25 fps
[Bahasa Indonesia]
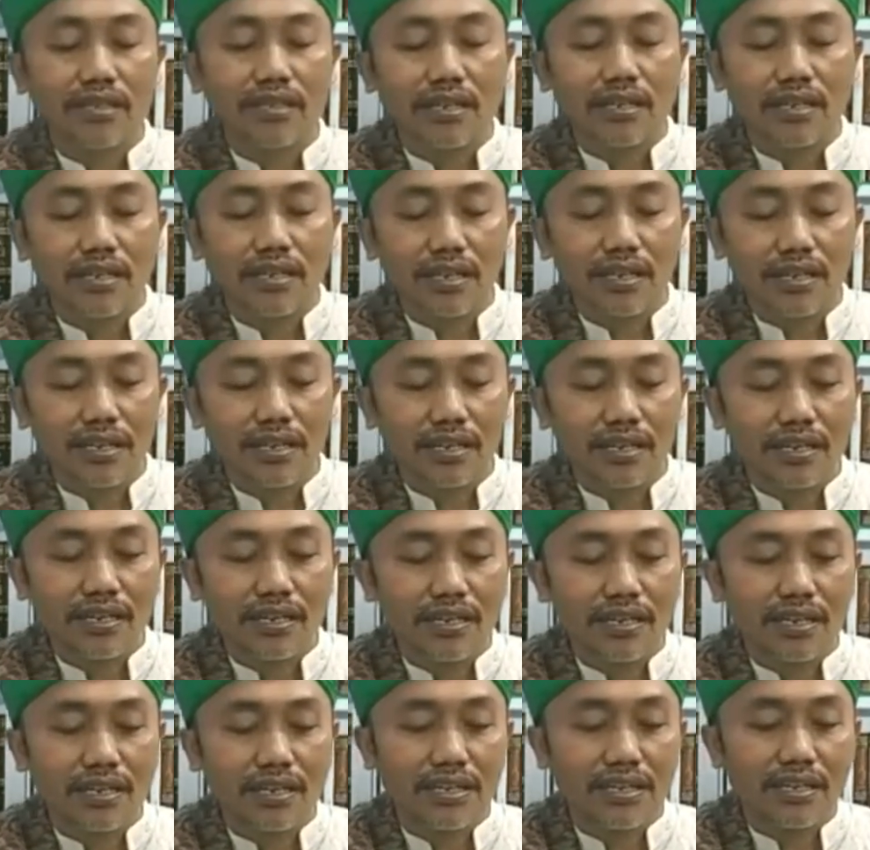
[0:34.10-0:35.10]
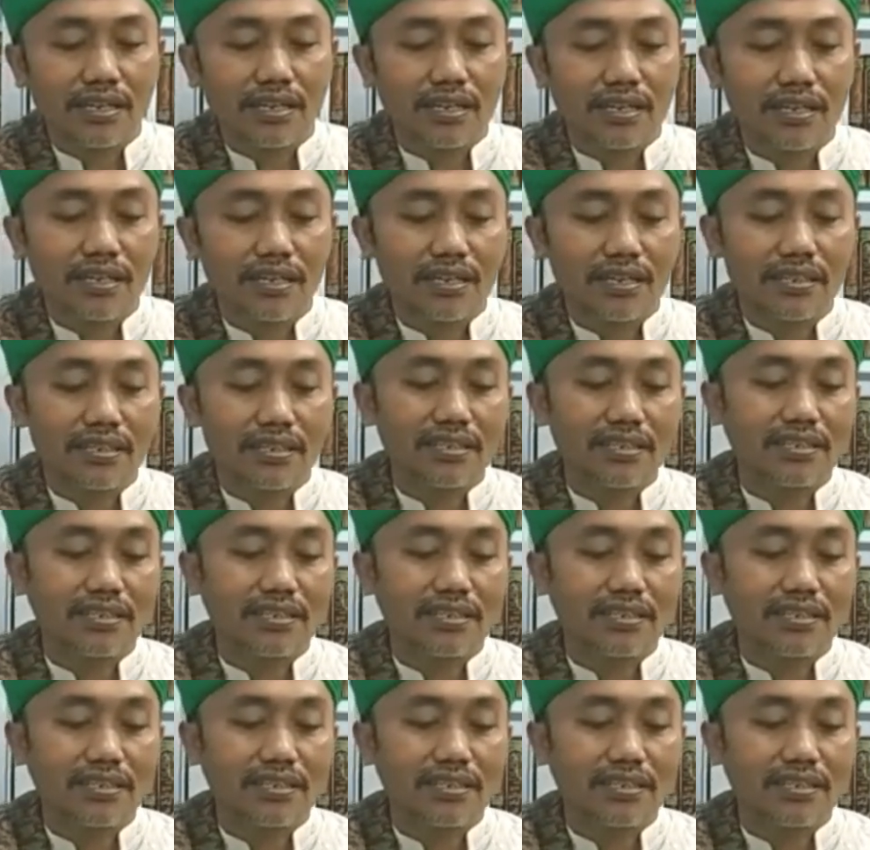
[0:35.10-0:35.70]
eh,